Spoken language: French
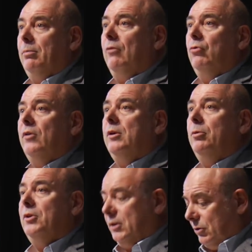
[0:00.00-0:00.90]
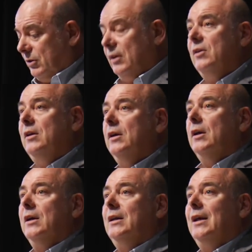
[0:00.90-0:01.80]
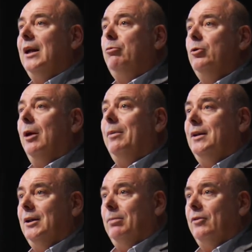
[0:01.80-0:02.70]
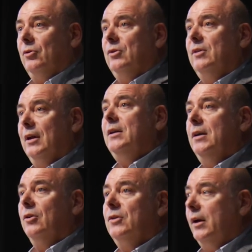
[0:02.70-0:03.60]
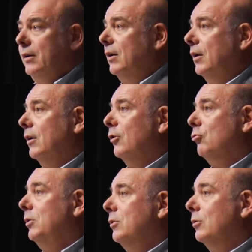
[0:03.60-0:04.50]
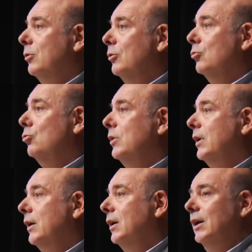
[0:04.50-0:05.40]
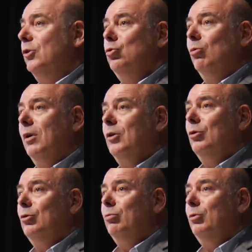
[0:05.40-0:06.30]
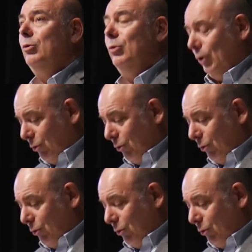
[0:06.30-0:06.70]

Et parfois, c'est peut-être celle-ci qui est la plus dramatique parce que c'est celle qui entraîne ensuite euh, tous les tourments que l'on peut